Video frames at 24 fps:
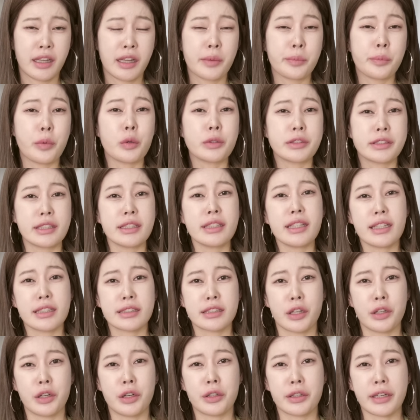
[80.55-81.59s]

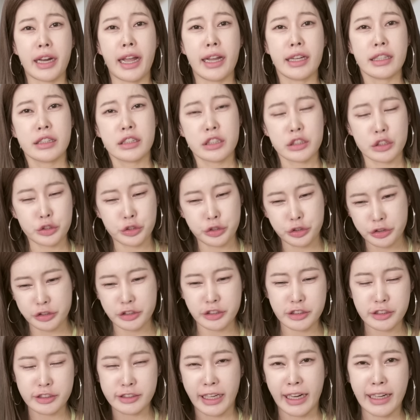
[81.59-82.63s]
복싱에서 라이트
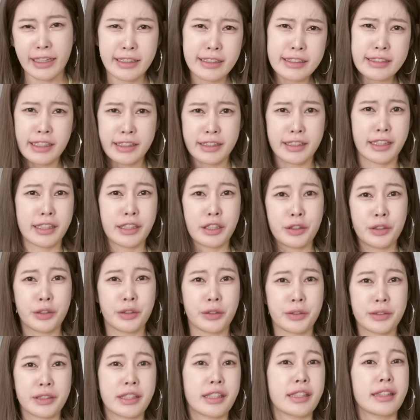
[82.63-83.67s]
훅을
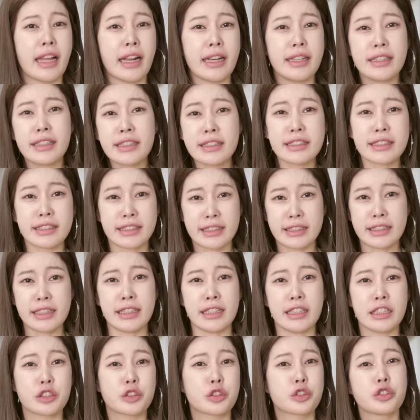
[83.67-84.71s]
날리잖아요. 이렇게
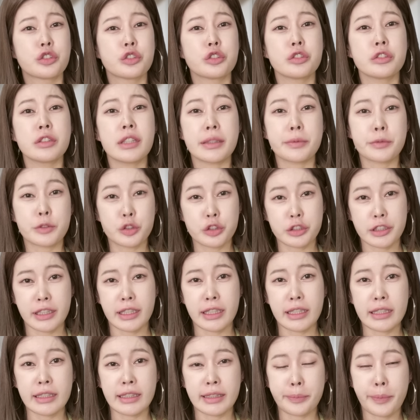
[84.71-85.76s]
날리듯이
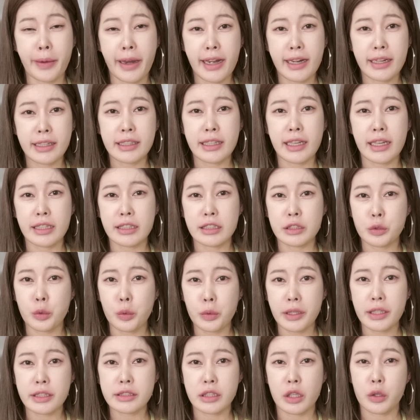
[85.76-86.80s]
중립국인 벨기에를
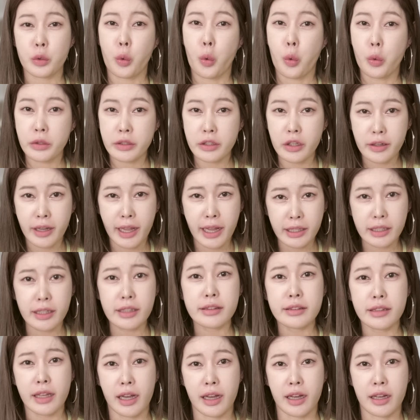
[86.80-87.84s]
통해서
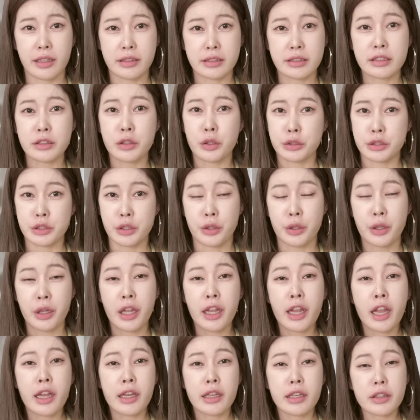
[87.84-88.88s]
공격하겠다는 거죠.
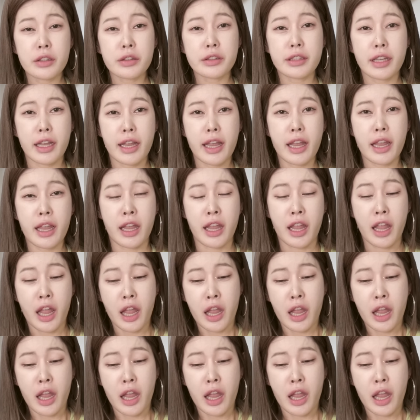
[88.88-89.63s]
이렇게